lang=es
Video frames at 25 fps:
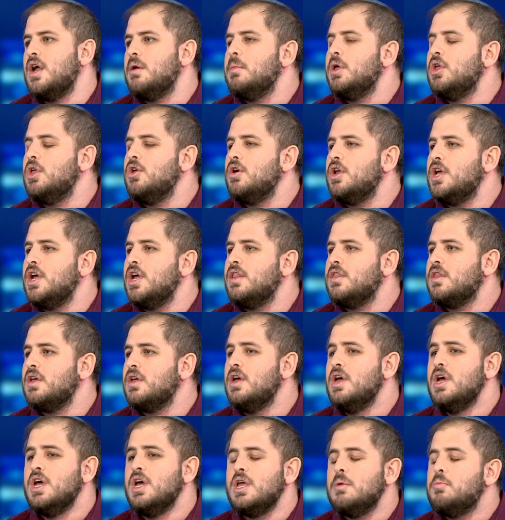del Medio Oriente
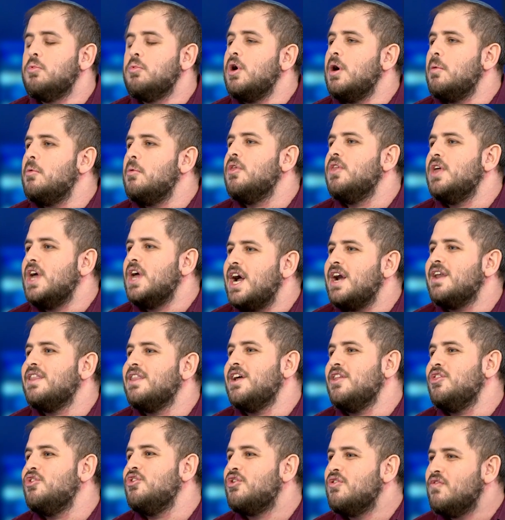y podamos dejar
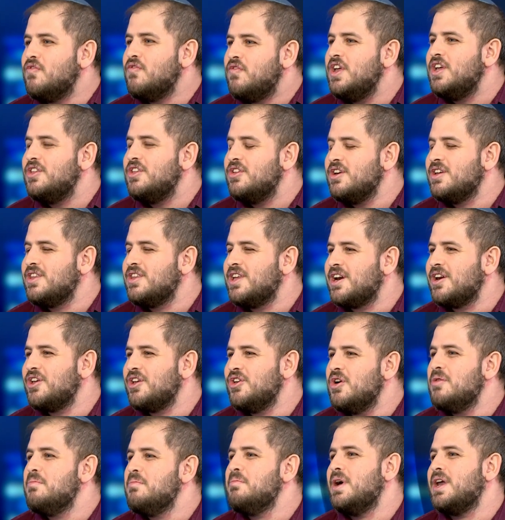tanto conflicto en esta
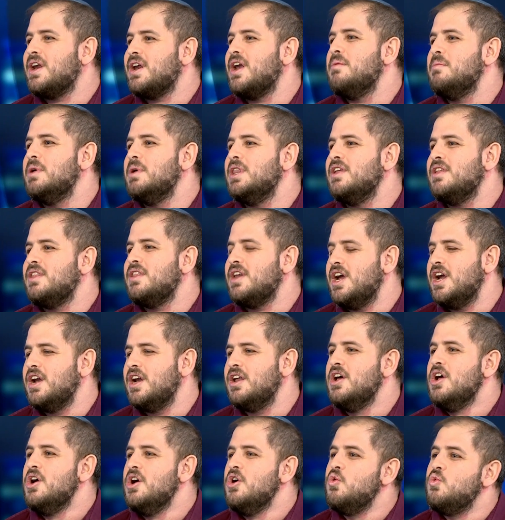región para realmente
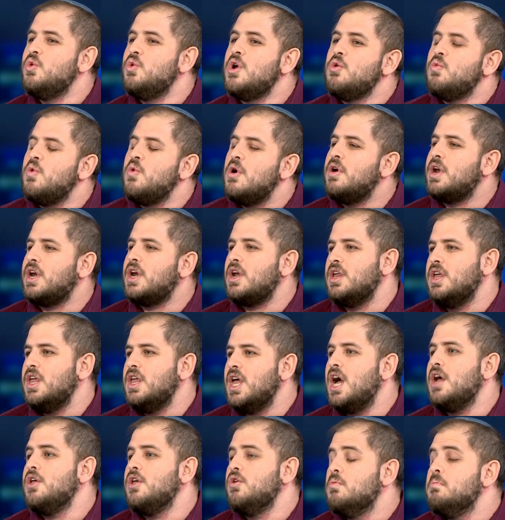traer una nueva
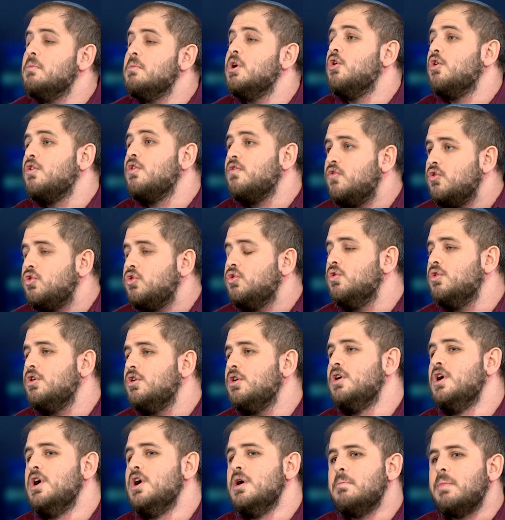realidad y un mejor
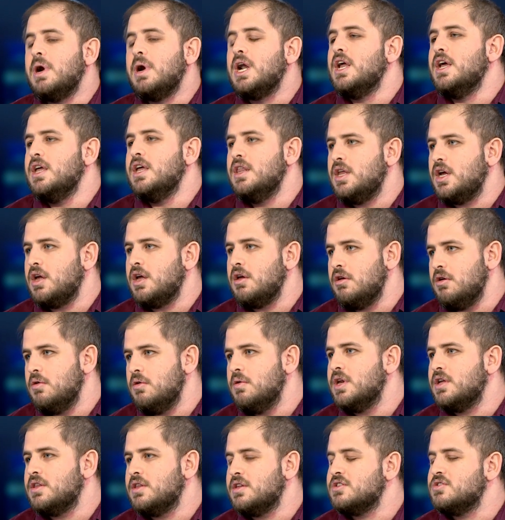futuro para la gente que vive
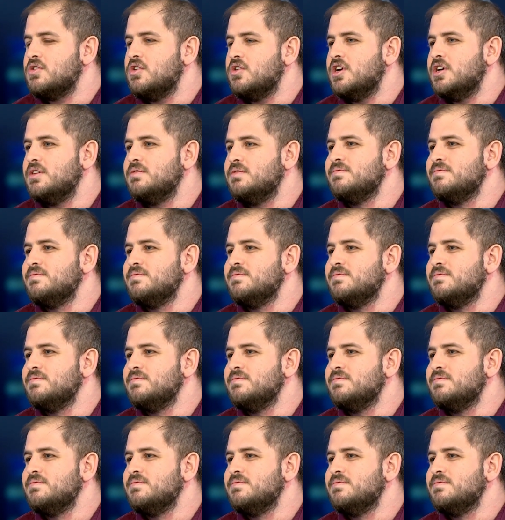en esta zona.